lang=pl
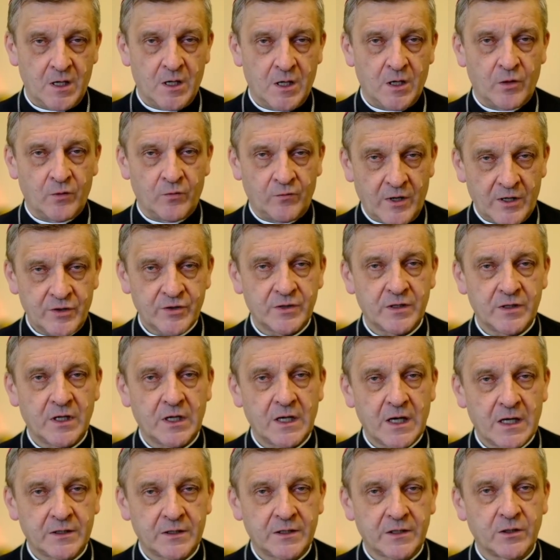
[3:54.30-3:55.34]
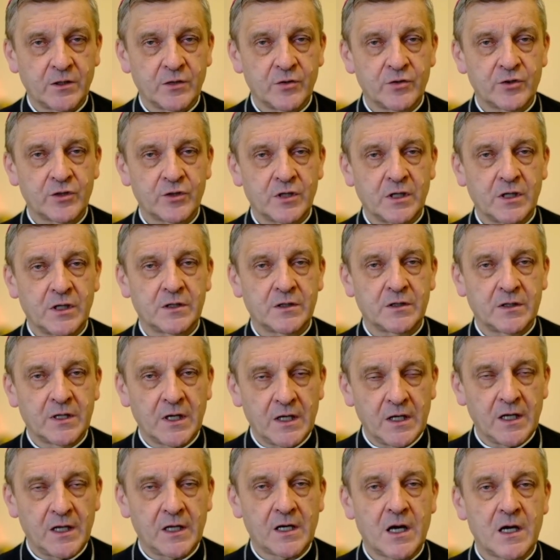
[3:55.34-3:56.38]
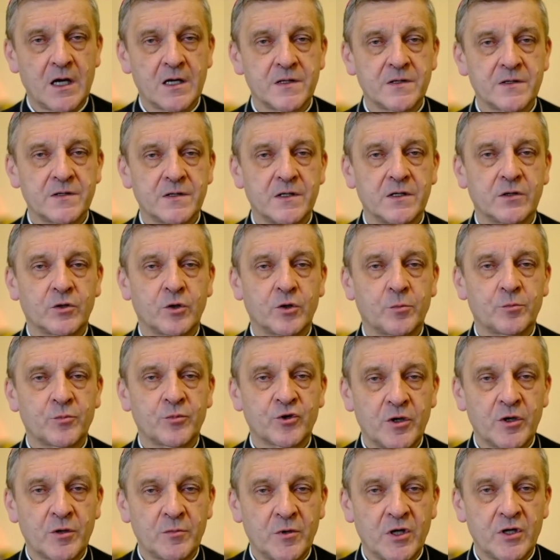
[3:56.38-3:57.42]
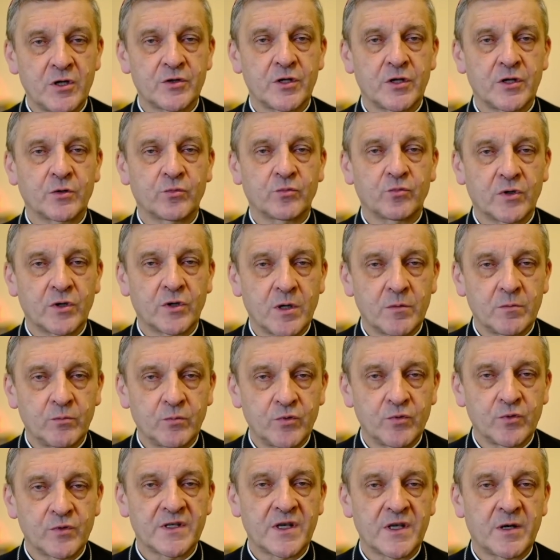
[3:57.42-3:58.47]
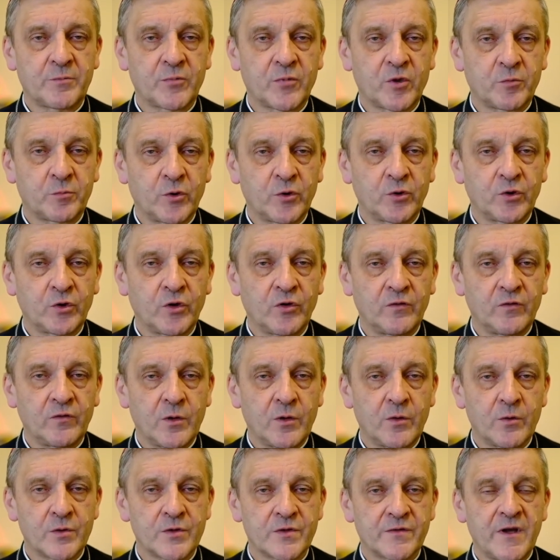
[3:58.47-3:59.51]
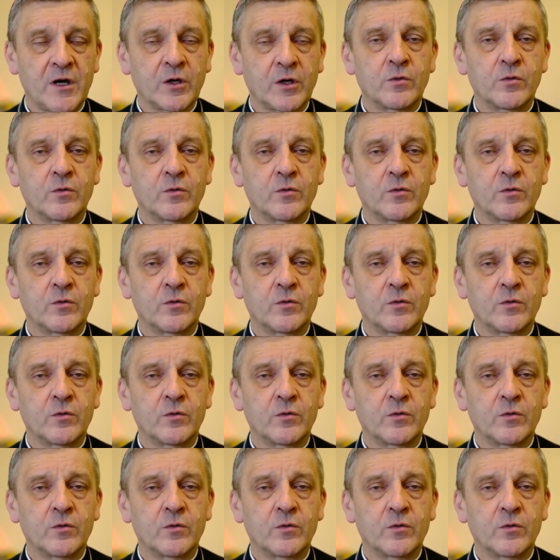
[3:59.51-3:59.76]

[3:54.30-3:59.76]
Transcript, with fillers: Właśnie dlatego, że tyle razy to przymierze, które Bóg zaproponował z wielką